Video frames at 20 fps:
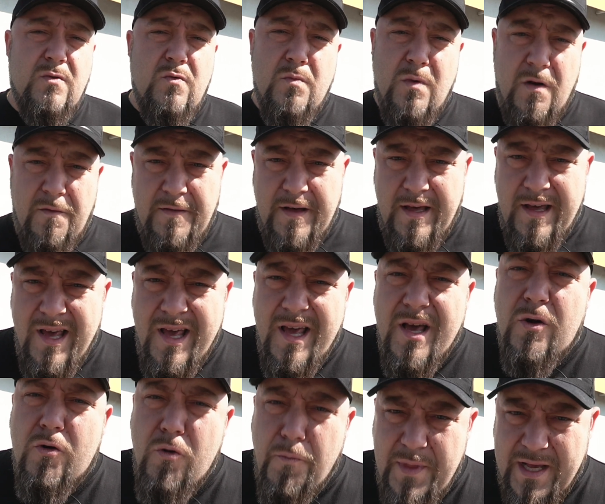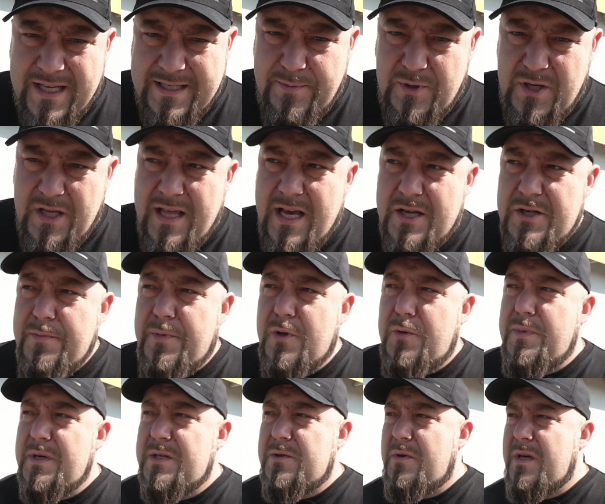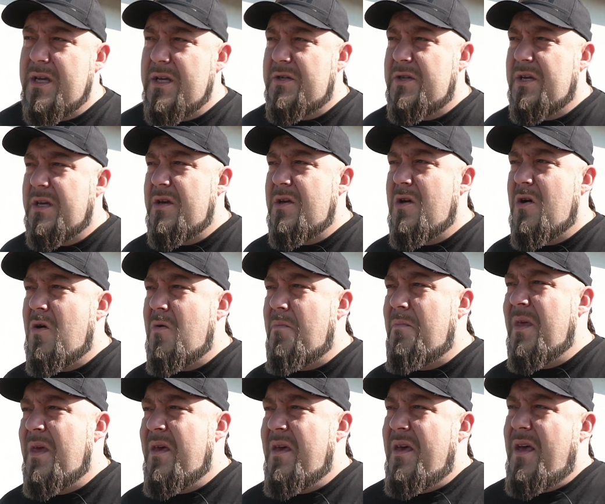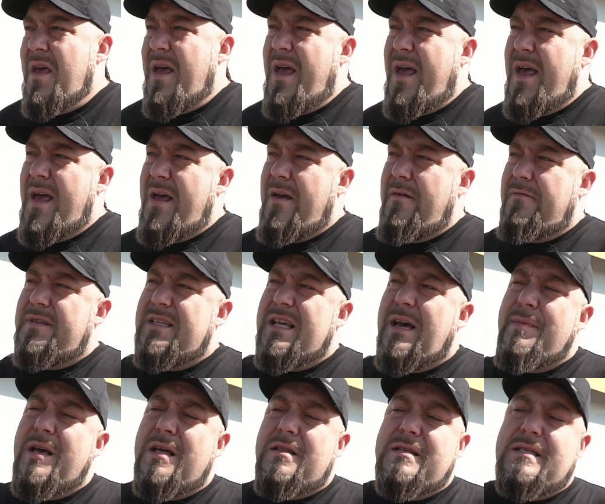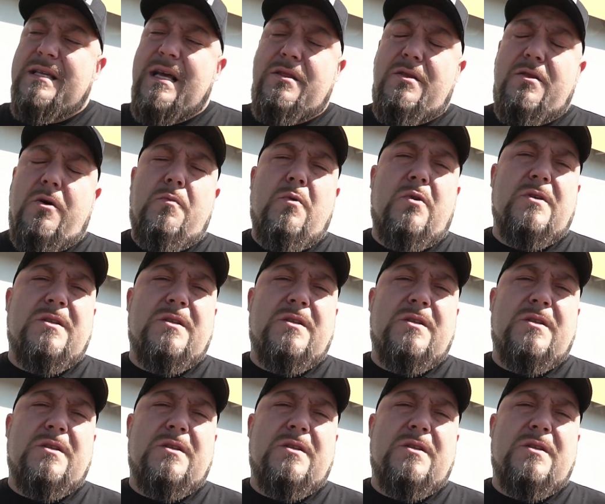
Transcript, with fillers: umowę kupna-sprzedaży, podpisujecie ją E, w zamian za tą